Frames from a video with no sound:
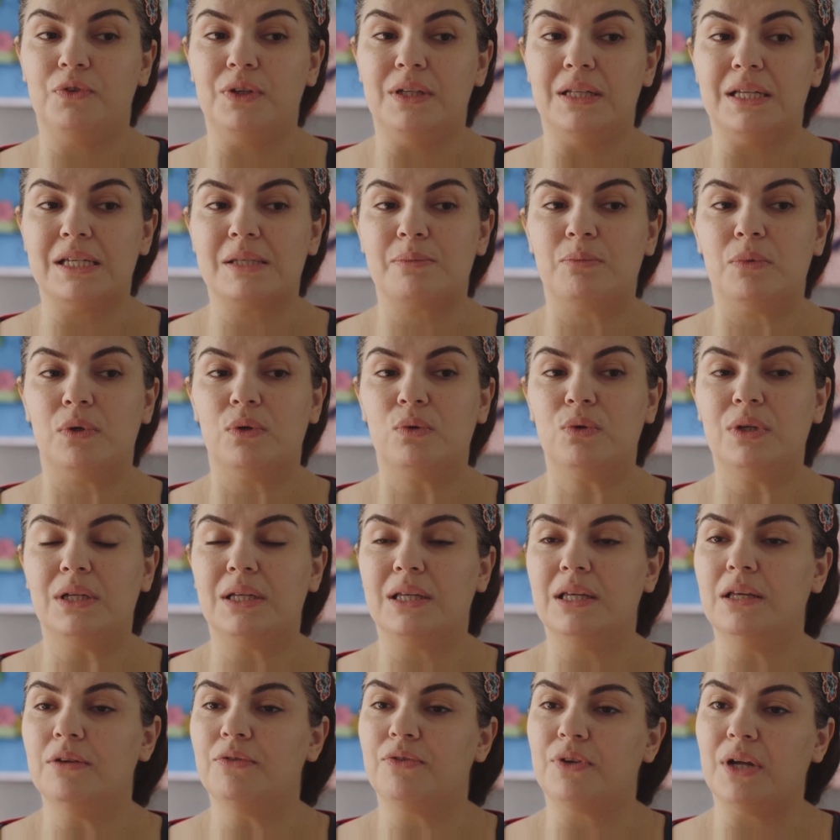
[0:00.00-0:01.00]
في ناس بيقولوا لي
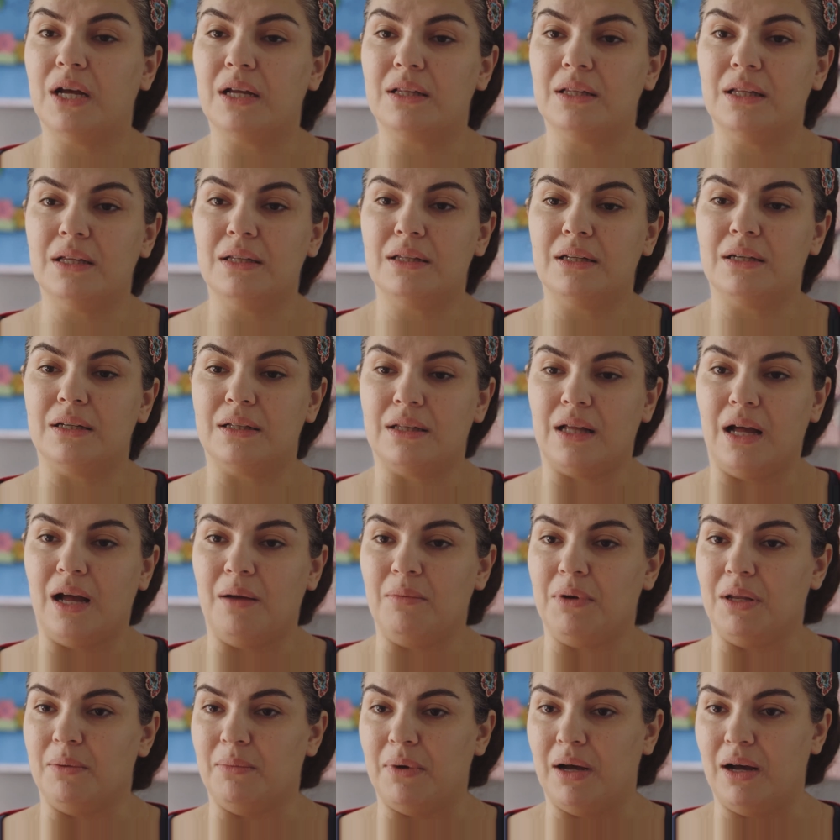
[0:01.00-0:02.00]
كيف رح تقدري
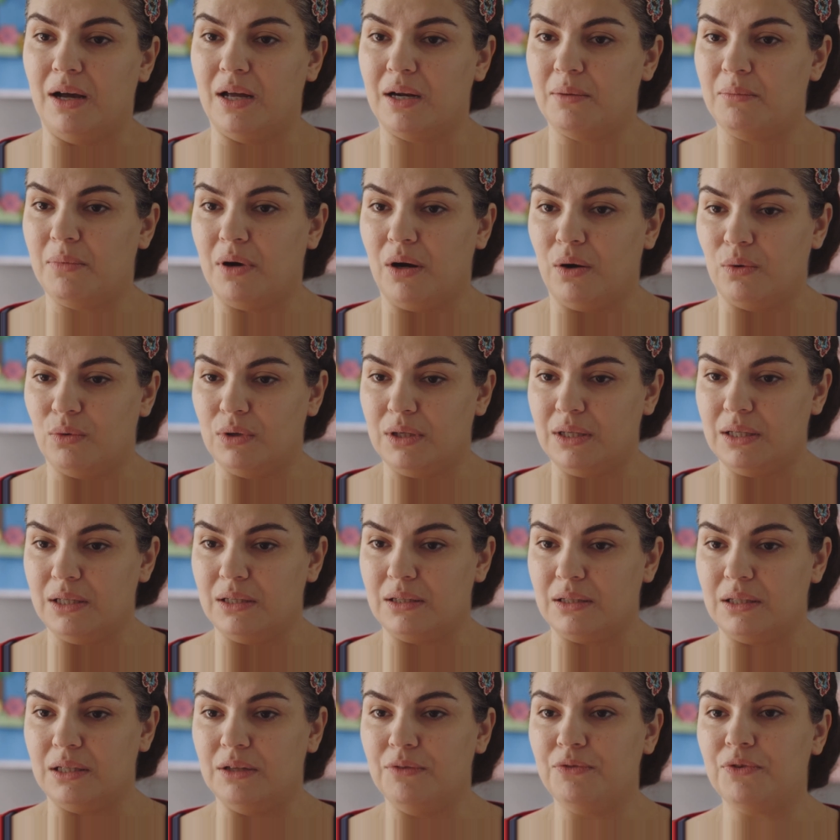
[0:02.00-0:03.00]
تعاملي مع اربع اولاد
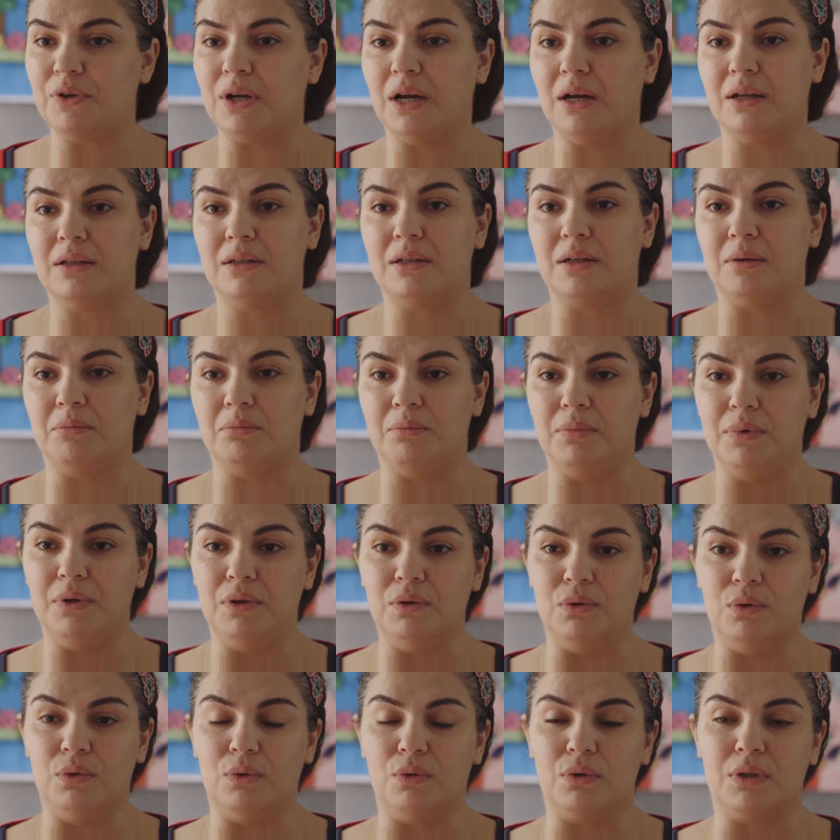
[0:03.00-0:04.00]
كيف رح
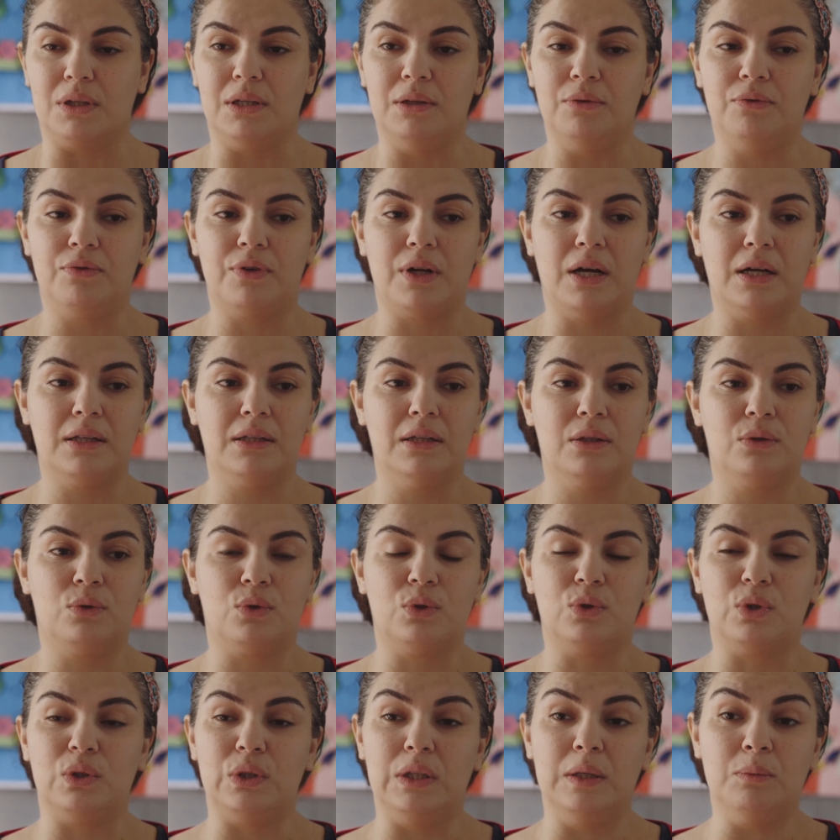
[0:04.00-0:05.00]
تربيهم كيف رح تقدروا
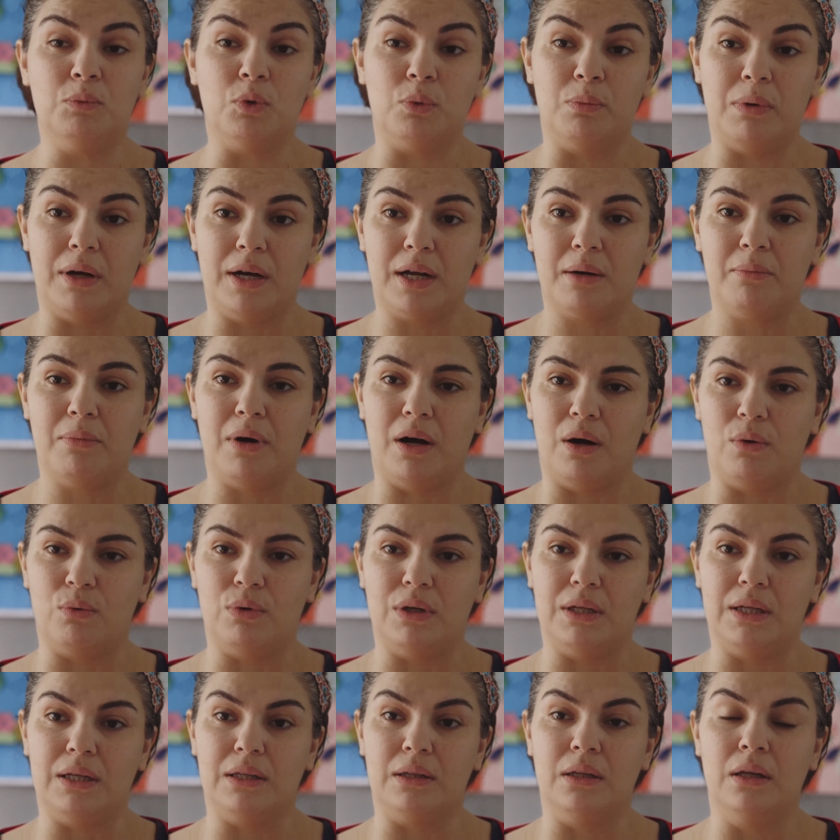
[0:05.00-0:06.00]
تقيموا باربع
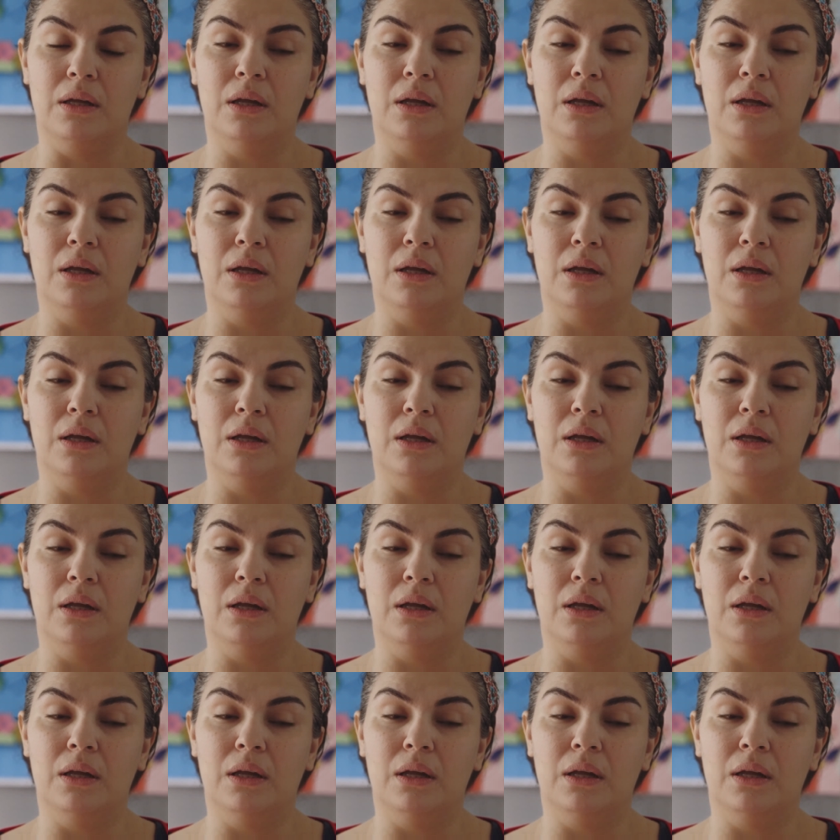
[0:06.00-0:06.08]
اولاد